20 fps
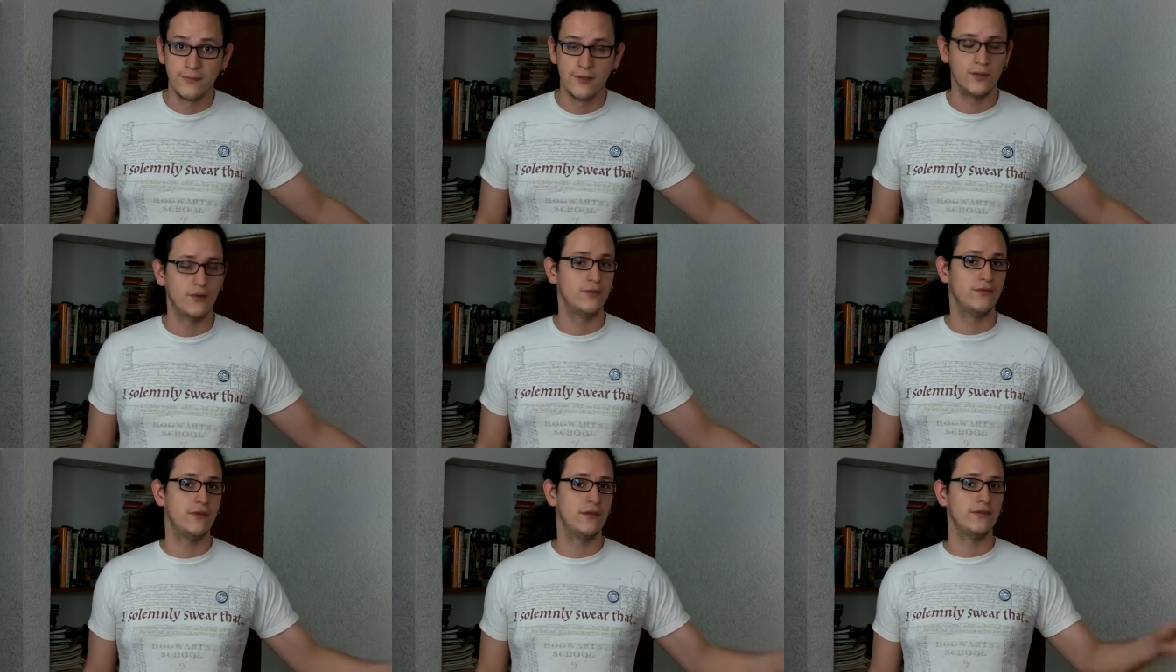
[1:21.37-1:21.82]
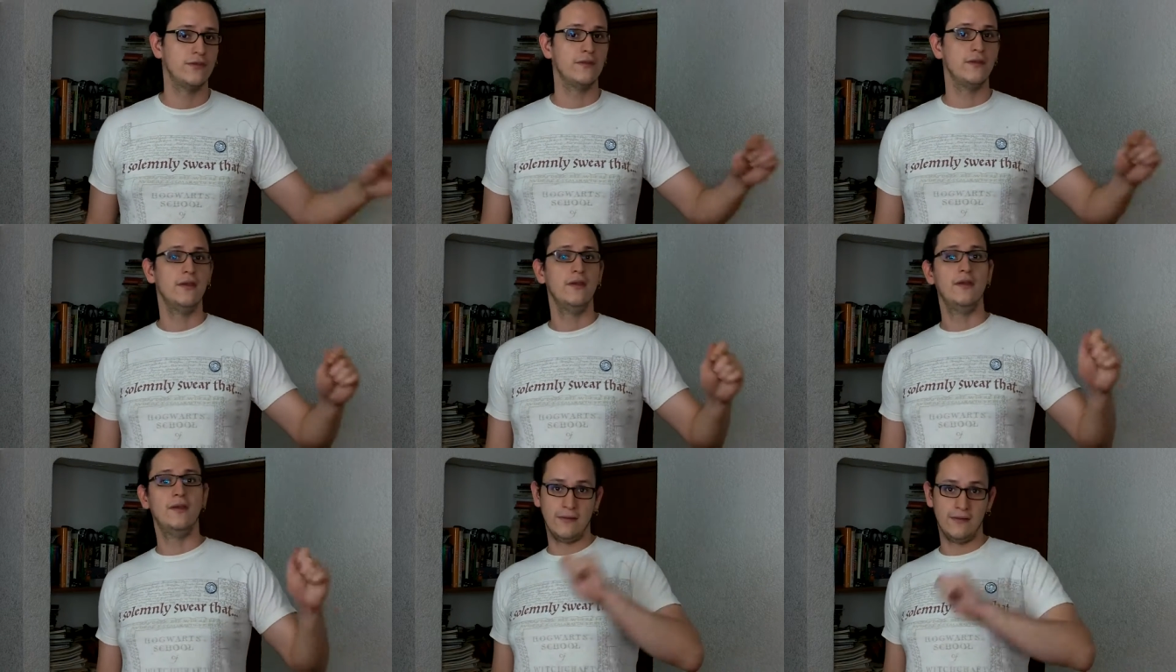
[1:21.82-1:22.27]

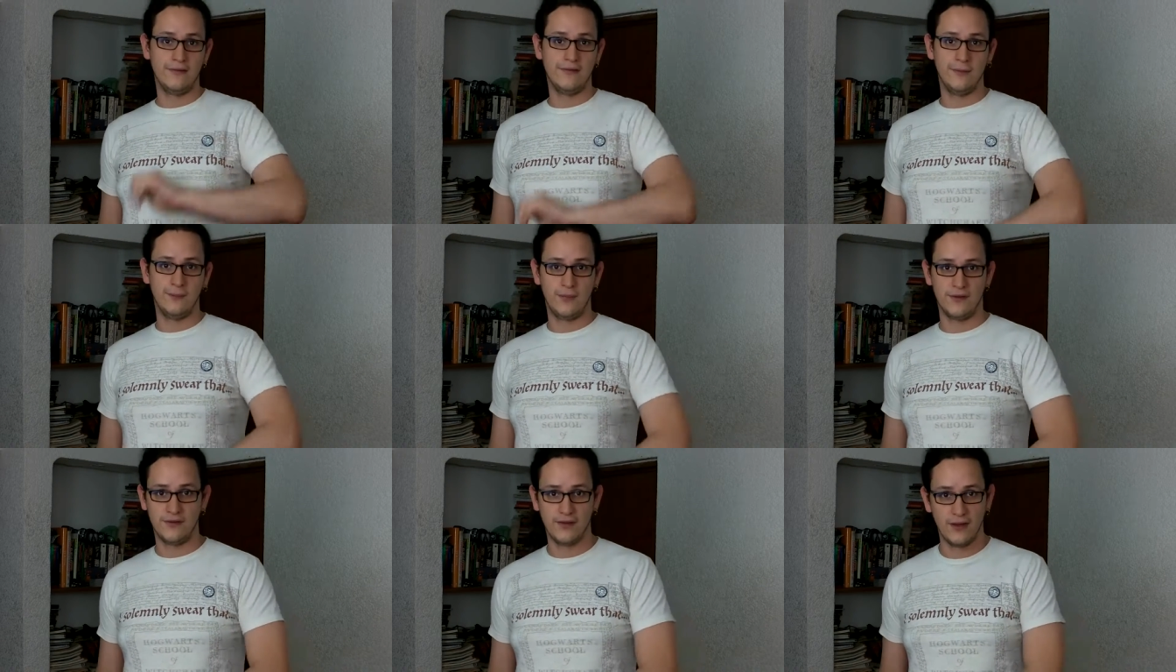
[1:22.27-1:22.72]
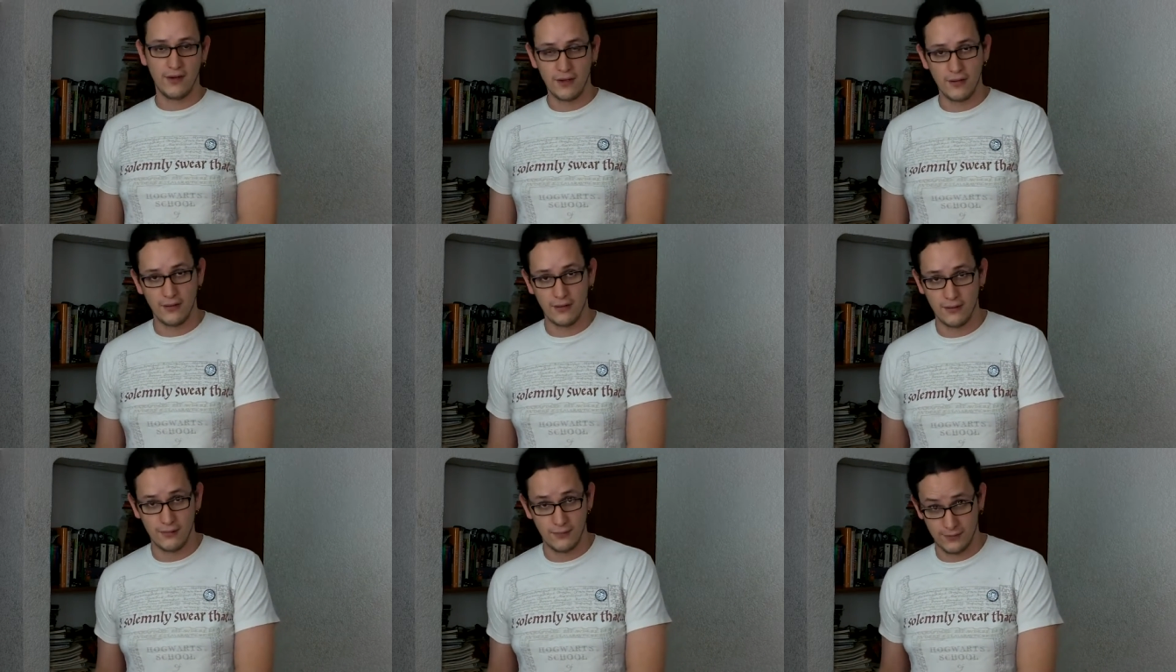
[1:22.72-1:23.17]
Entonces, antes de empezar
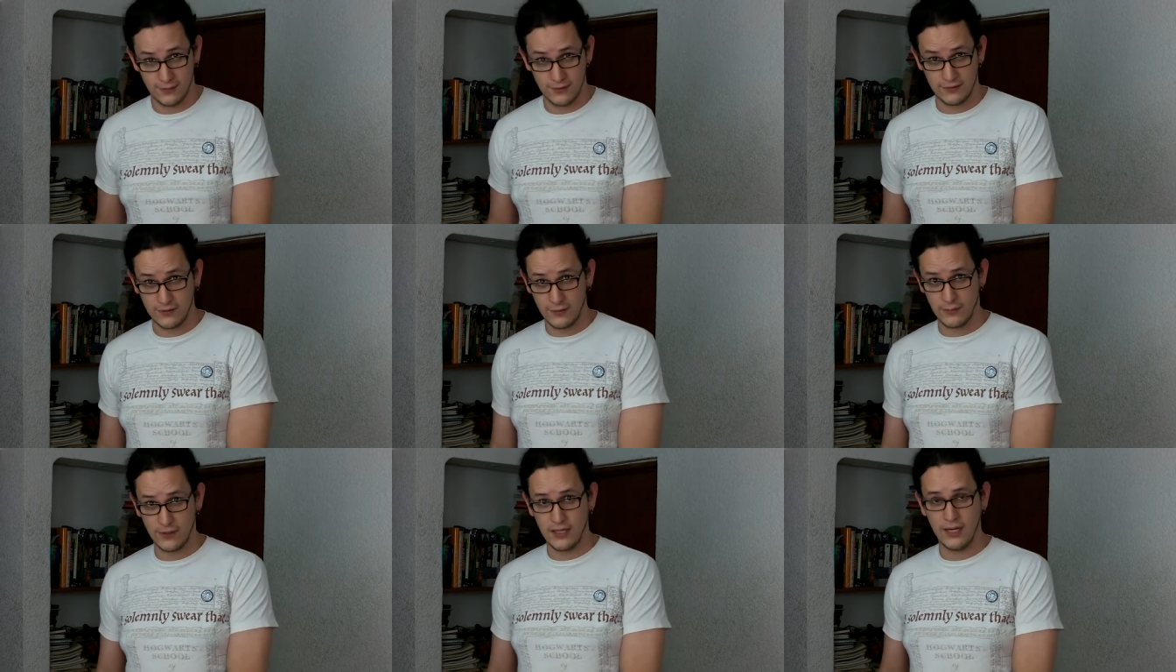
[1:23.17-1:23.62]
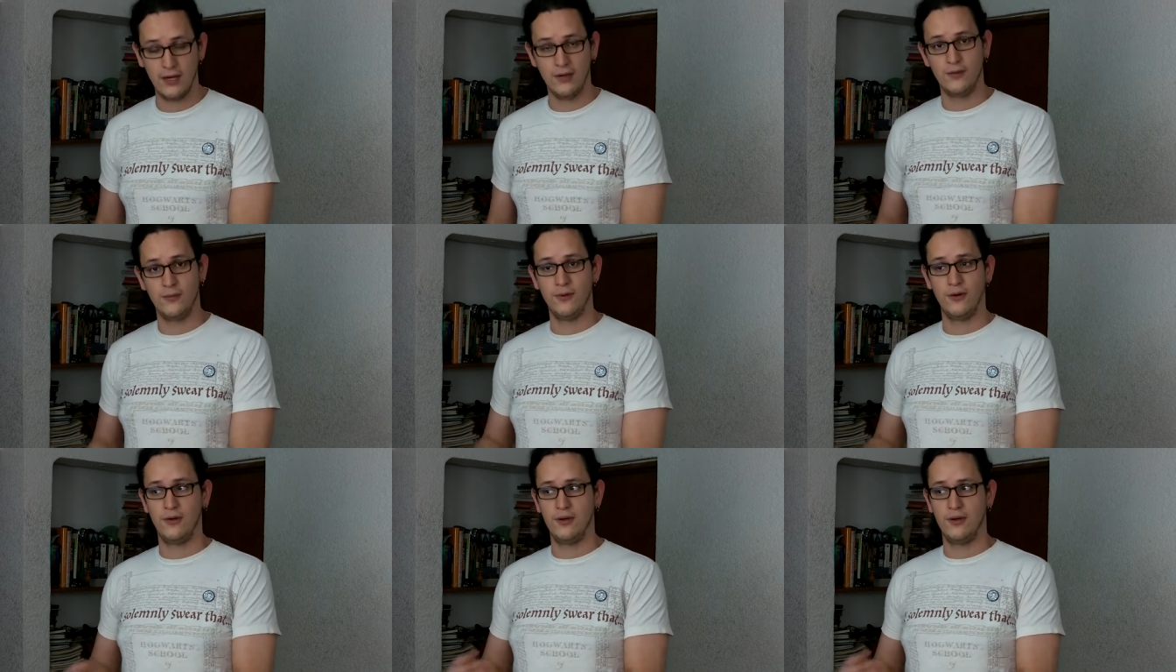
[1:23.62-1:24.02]
el seminario,